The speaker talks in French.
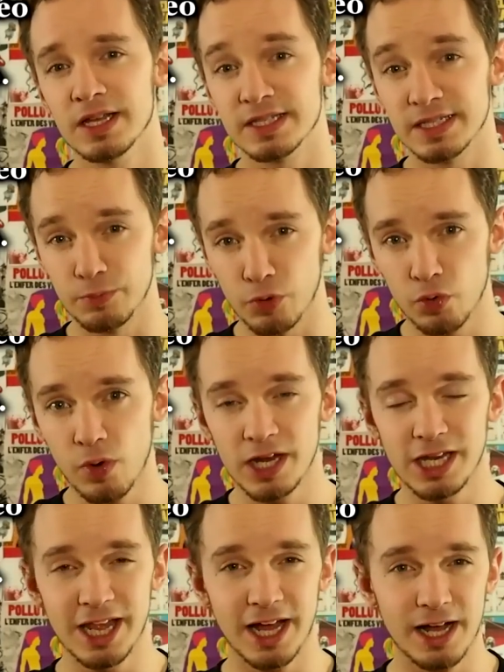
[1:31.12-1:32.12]
C'est pourquoi
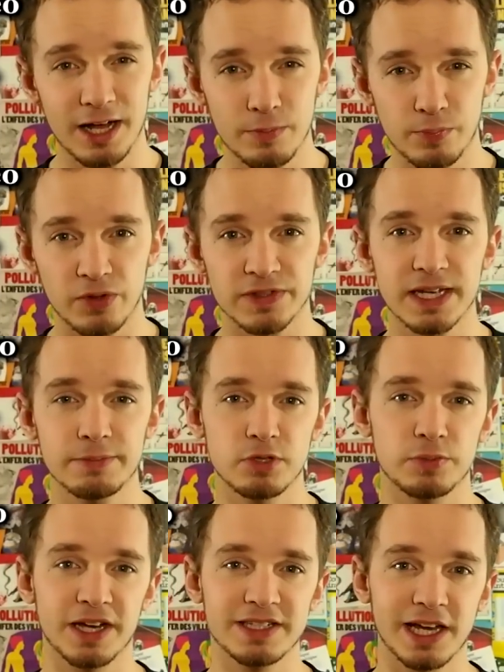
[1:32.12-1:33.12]
il est impensable de
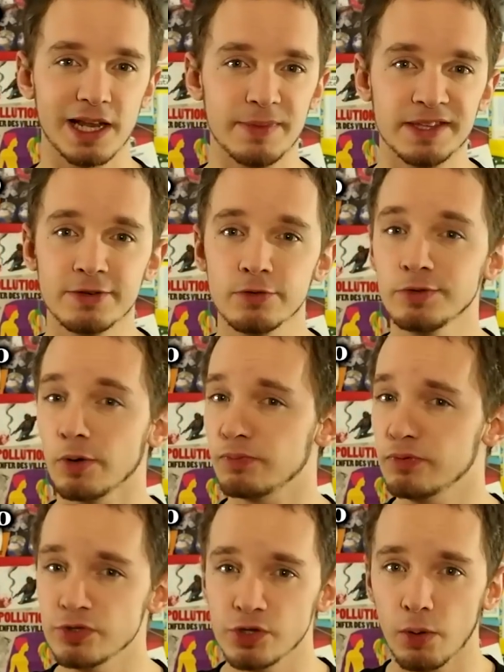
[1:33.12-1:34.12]
prédire la météo dans
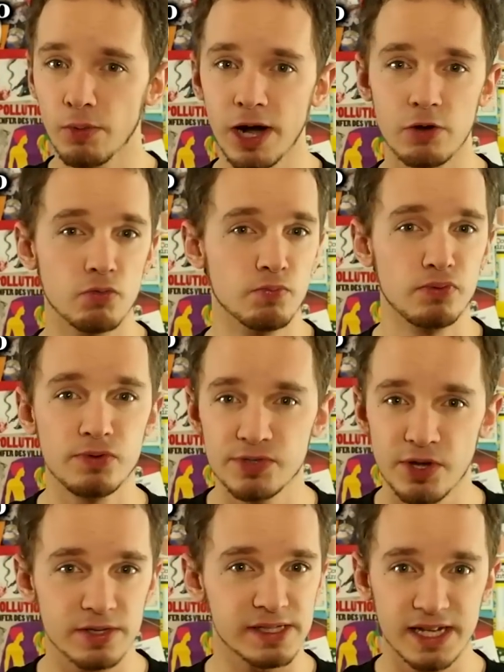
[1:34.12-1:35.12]
plusieurs mois ou
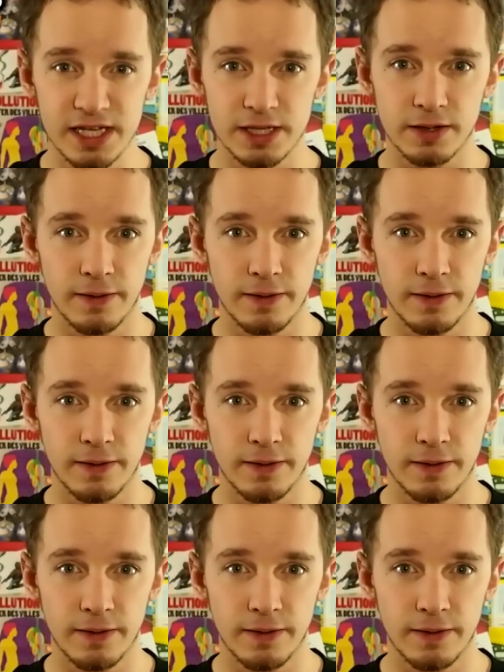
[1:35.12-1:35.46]
plusieurs années.